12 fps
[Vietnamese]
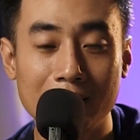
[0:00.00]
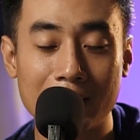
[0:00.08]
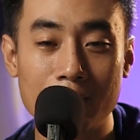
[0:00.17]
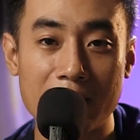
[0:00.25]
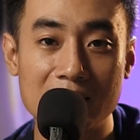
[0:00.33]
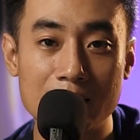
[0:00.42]

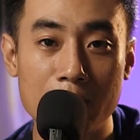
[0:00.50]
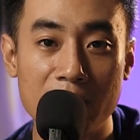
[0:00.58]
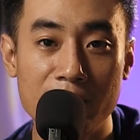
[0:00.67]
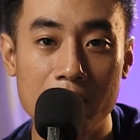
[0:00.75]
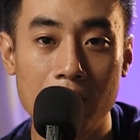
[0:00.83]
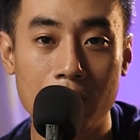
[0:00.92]
cảm ơn bạn đã xem
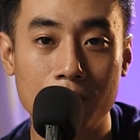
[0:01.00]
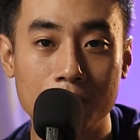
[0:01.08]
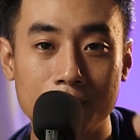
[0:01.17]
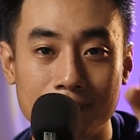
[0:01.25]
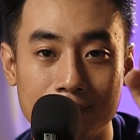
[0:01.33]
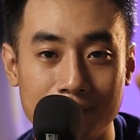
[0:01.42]
hết video
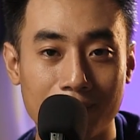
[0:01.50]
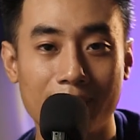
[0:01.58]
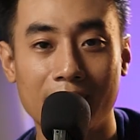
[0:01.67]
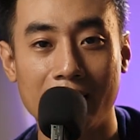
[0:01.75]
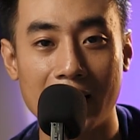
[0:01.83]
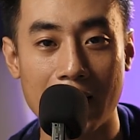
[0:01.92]

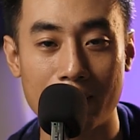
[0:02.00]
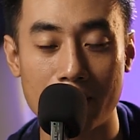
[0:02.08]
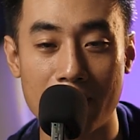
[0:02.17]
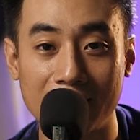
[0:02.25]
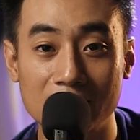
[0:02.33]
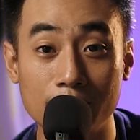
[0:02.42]
Hẹn gặp lại
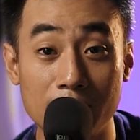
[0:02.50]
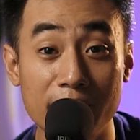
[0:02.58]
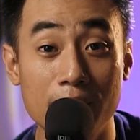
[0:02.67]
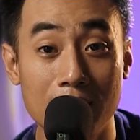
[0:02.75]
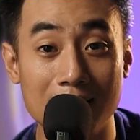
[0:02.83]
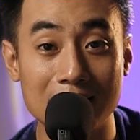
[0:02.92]
bạn trong những video lần